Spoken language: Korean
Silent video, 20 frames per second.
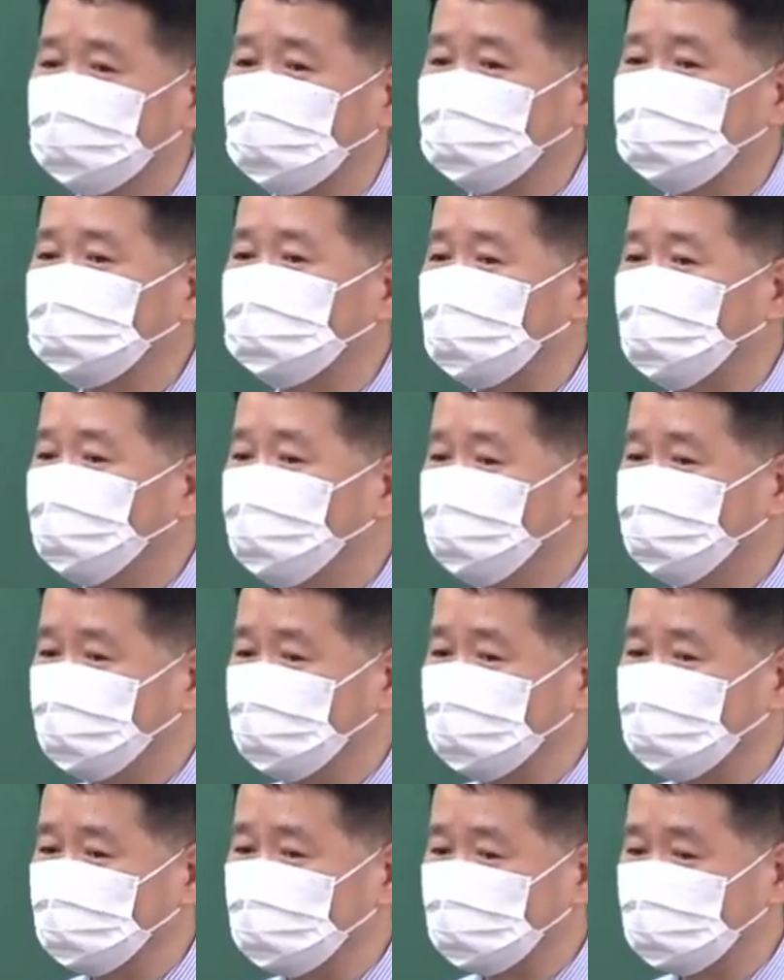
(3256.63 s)
다시 나올 수
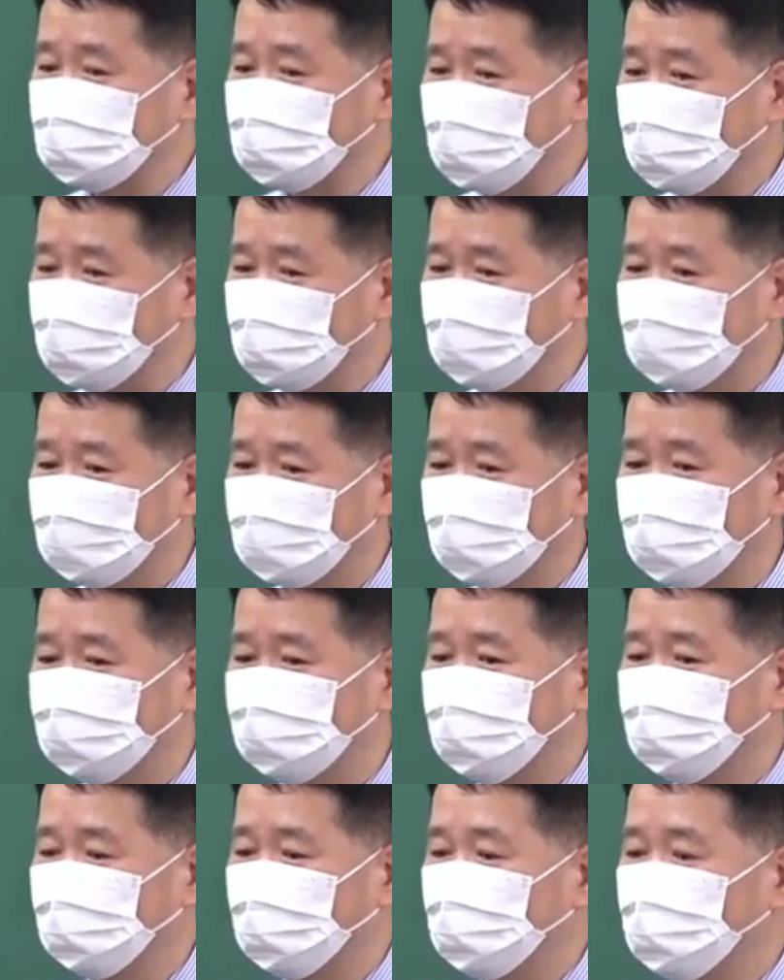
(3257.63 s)
있으니까 예, 좀
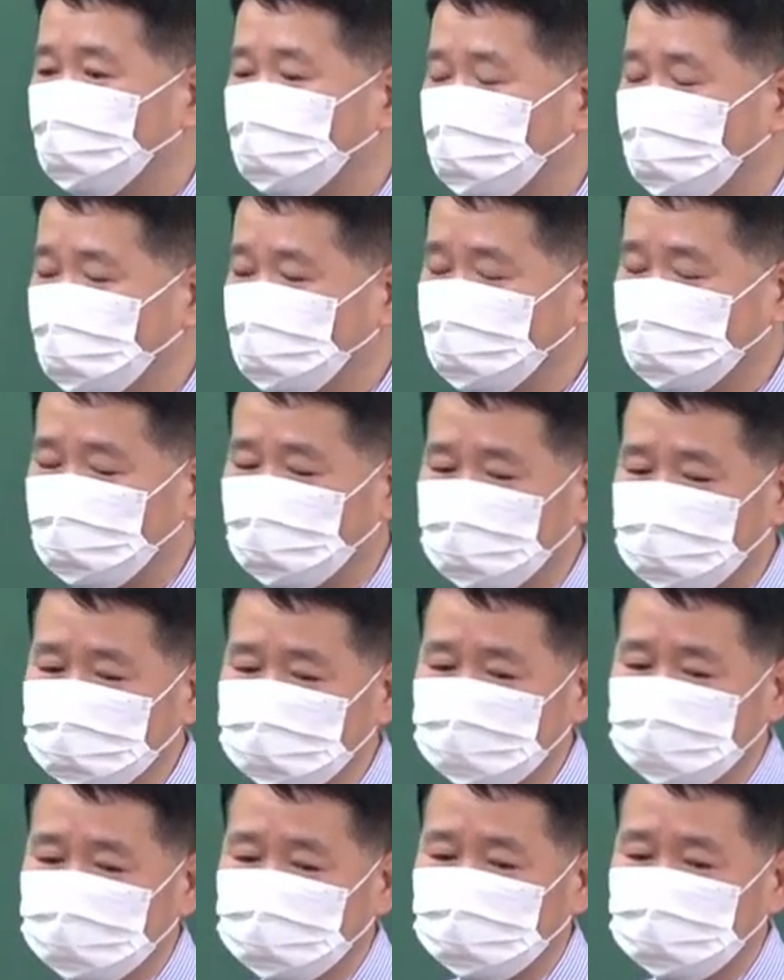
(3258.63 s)
메모를 해서
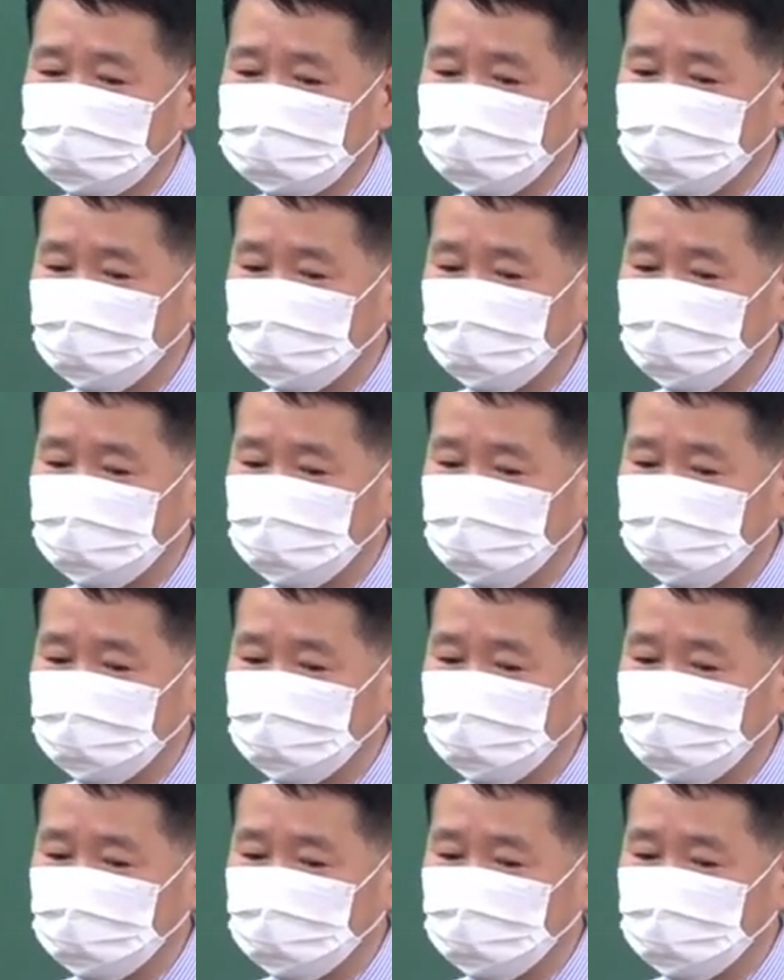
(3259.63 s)
정리해